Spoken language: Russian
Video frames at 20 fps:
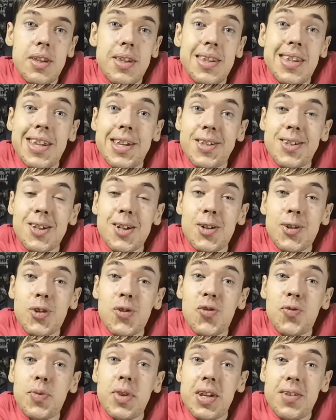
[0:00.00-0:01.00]
Для тех,
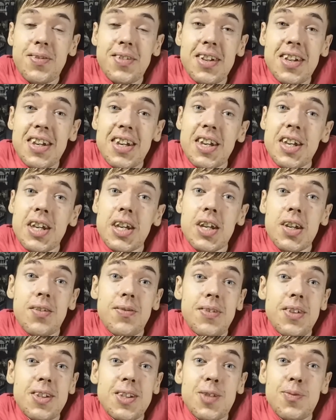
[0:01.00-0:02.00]
кто впервые
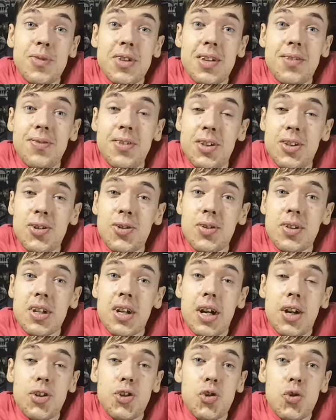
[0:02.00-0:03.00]
видит мои видео, я
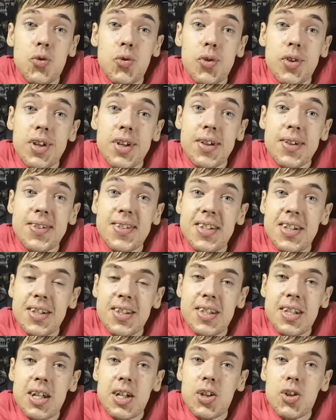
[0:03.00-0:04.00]
хочу
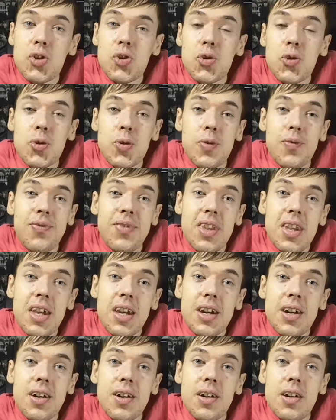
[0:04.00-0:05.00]
сказать, что
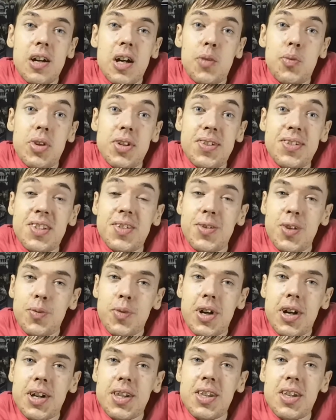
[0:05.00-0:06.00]
э, обратите
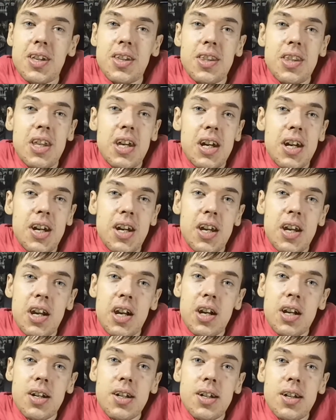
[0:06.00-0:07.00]
внимание на
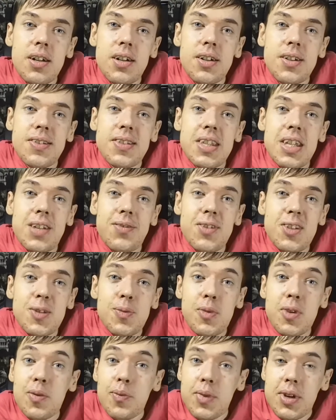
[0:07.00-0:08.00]
э, сервис
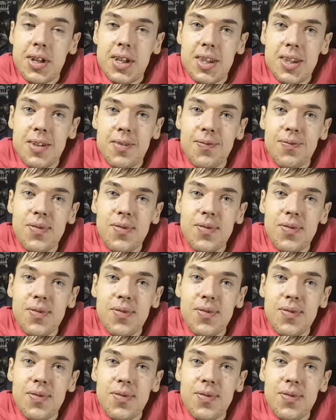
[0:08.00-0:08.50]
Mailbed,